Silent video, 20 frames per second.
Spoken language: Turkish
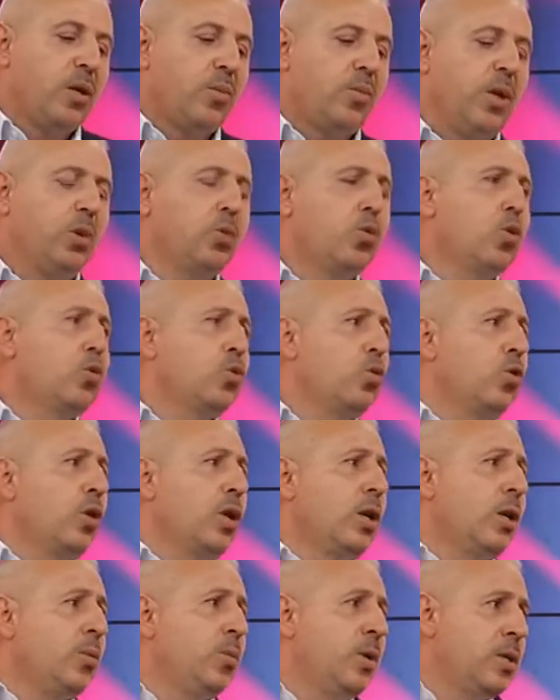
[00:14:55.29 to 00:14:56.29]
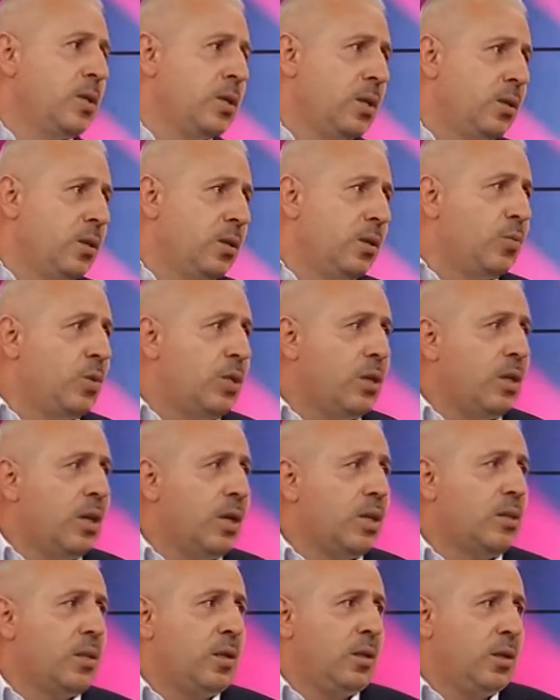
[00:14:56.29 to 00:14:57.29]
Ben doktorlara benzetirim
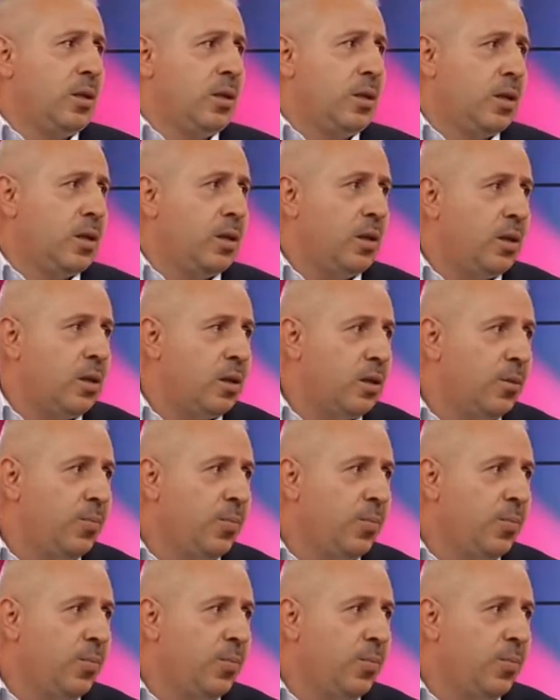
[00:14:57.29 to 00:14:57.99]
siyasi liderleri.